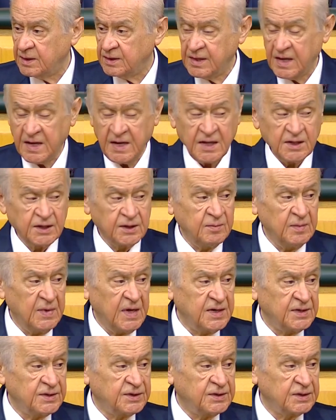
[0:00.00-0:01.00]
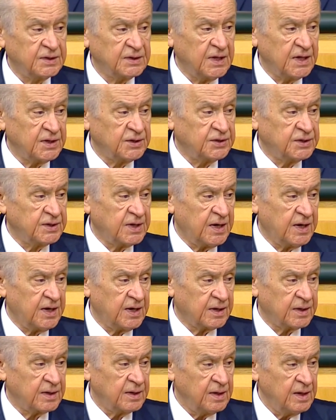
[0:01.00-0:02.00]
denetimleri sıklaştırarak,